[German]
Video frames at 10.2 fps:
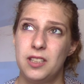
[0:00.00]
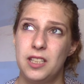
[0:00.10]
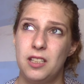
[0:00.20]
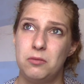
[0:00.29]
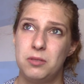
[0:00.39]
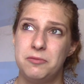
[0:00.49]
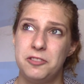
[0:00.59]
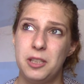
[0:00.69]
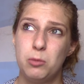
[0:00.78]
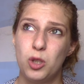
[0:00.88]
Ich glaube, im
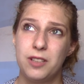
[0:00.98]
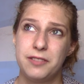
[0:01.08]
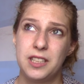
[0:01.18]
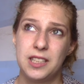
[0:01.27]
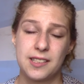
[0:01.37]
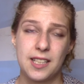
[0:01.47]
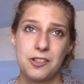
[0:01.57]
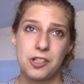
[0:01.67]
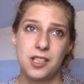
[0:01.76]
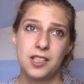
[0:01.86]
Februar fing das sehr
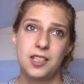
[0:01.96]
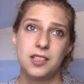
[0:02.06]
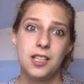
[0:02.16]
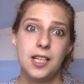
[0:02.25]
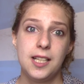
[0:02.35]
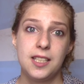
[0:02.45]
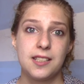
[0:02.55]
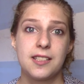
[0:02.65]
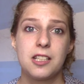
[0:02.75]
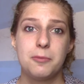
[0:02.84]
stark an,
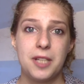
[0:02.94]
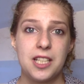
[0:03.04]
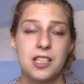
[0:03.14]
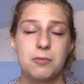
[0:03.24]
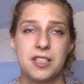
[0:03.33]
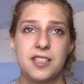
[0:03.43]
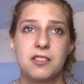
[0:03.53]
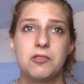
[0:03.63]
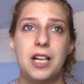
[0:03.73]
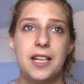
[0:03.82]
dass ich gemerkt habe, dass ich
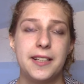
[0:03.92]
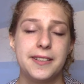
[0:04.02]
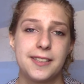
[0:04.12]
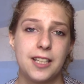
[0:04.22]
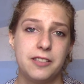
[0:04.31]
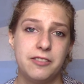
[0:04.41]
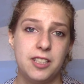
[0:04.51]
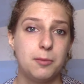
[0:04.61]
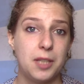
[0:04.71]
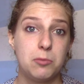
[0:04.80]
so Alleinzeit
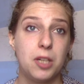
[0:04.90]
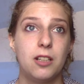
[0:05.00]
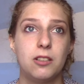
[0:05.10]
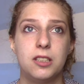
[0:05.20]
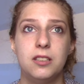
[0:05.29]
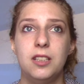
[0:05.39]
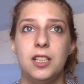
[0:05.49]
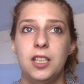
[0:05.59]
wieder mehr brauche.